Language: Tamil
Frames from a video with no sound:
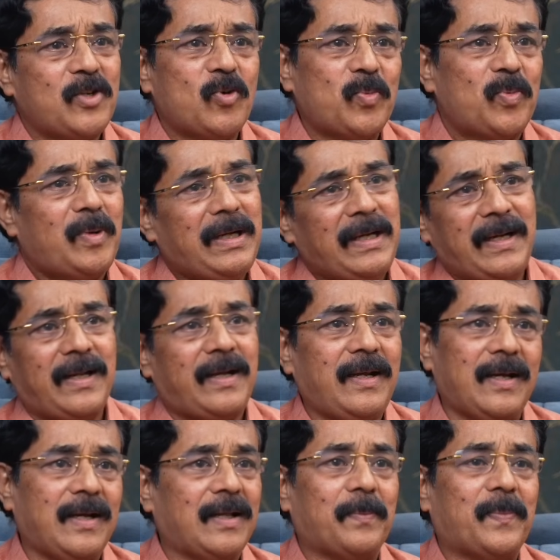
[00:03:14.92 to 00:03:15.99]
சிவப்பு மல்லி
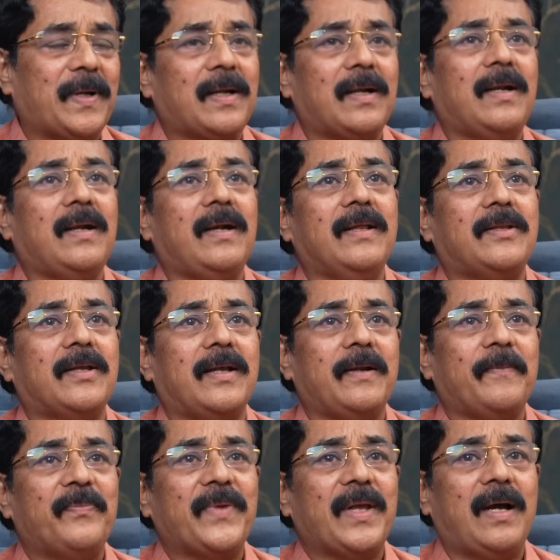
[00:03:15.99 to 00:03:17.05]
நிறைய படங்கள்
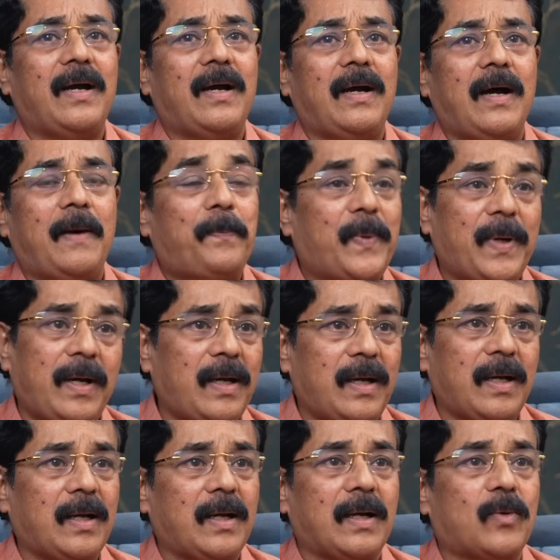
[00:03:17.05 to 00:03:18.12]
நடித்தார் அப்போ
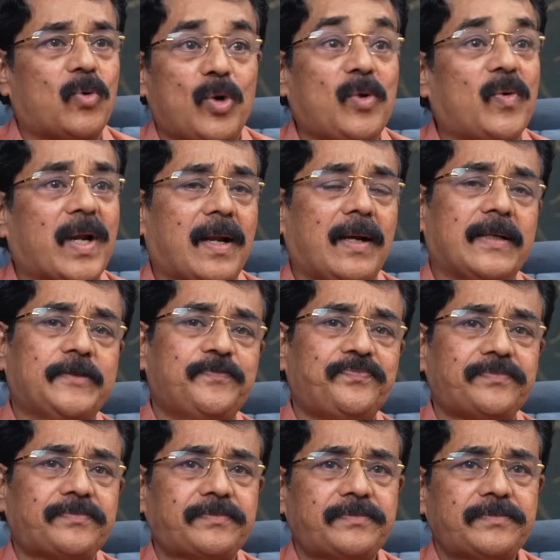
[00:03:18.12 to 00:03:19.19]
கொண்டு வர்றாங்க
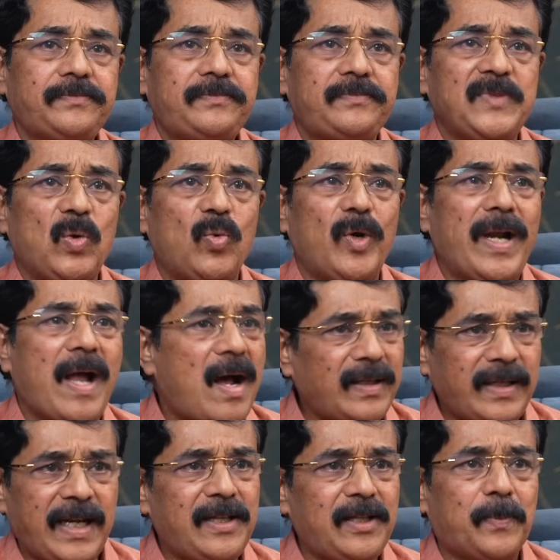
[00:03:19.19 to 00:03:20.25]
ஒரு
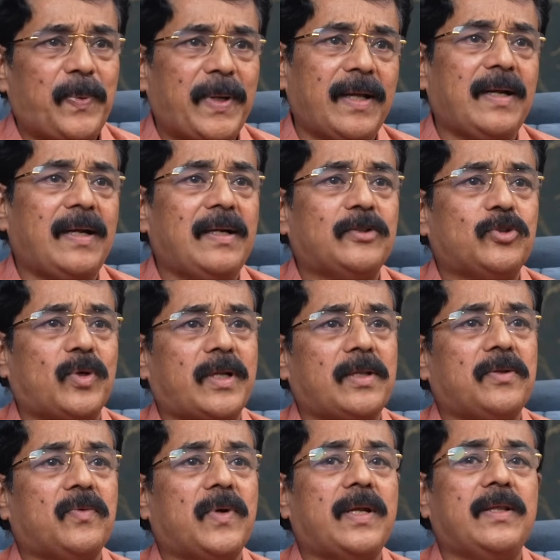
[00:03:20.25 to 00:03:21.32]
நான்கைந்து படங்கள்
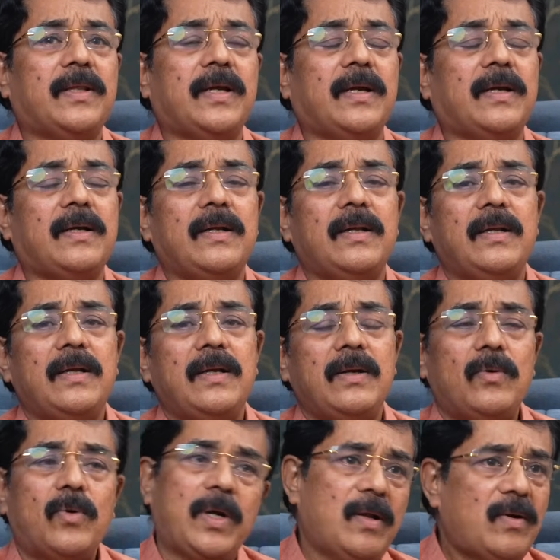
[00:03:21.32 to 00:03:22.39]
தொடர்ந்து வருது
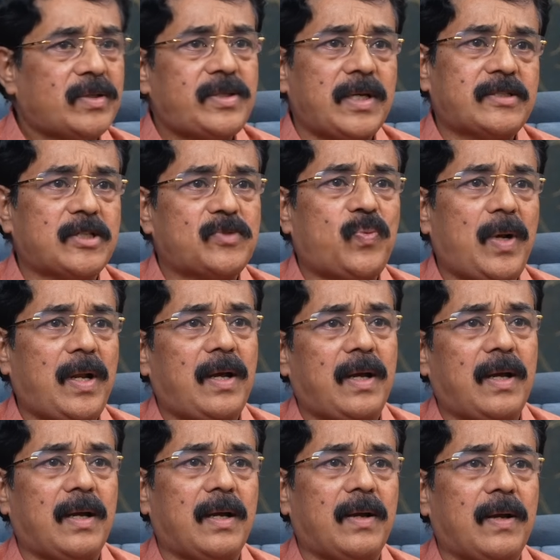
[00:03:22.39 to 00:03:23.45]
ஓரளவுக்கு
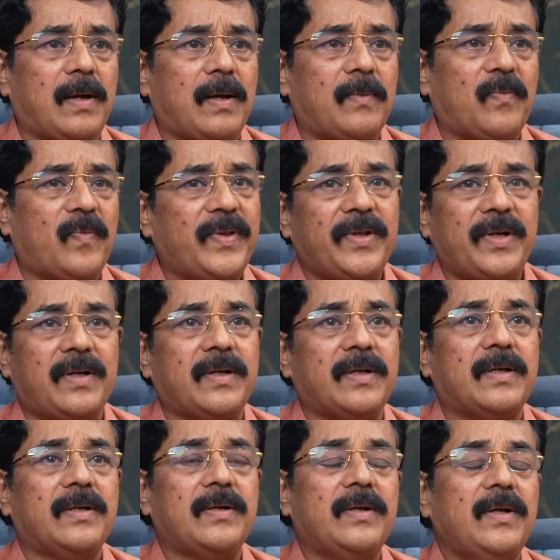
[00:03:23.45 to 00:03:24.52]
சக்ஸஸ்ஃபுல்லாக
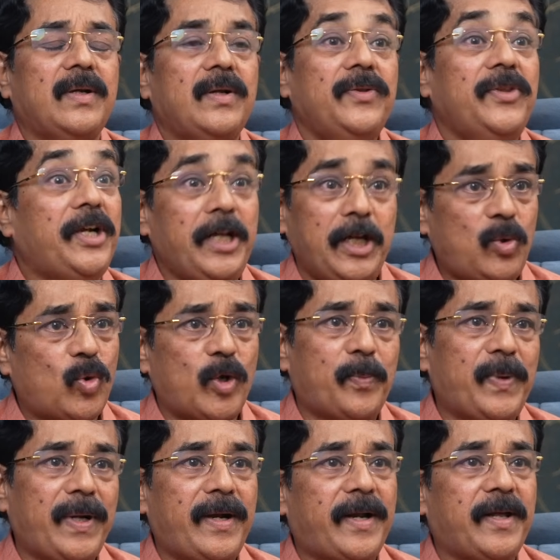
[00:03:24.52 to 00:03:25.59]
வந்துட்டுருக்கு திடீர்னு ஒரு
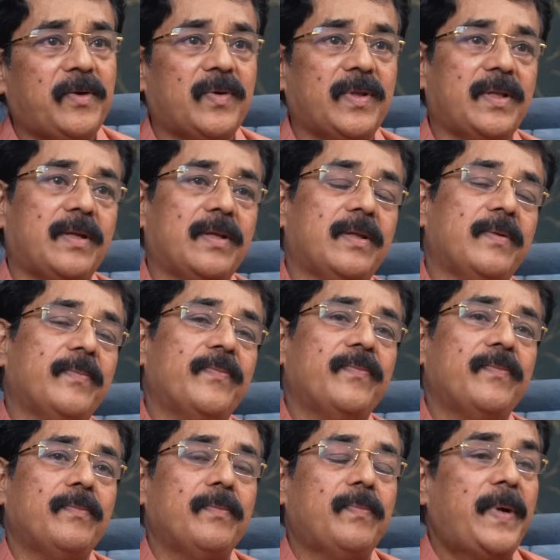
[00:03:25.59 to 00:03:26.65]
பின்னடைவு வந்துடுது
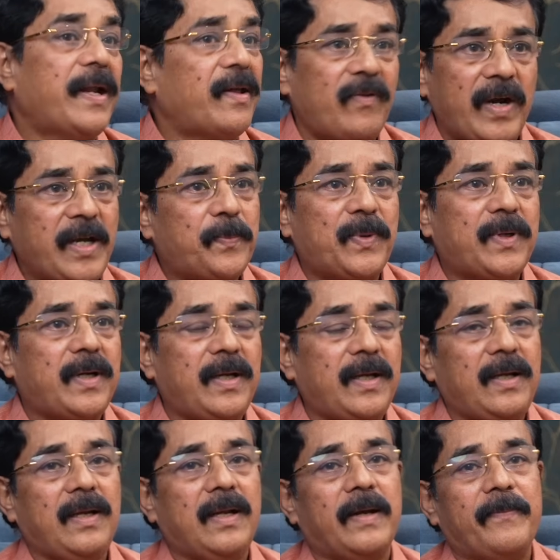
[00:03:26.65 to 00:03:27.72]
பட வாய்ப்புகளே
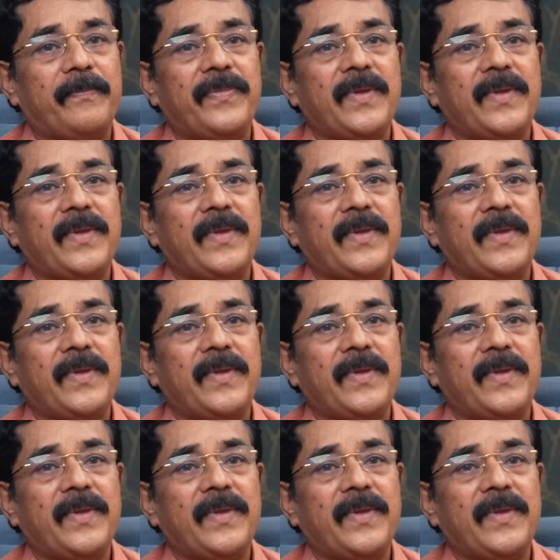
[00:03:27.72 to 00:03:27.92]
இல்லை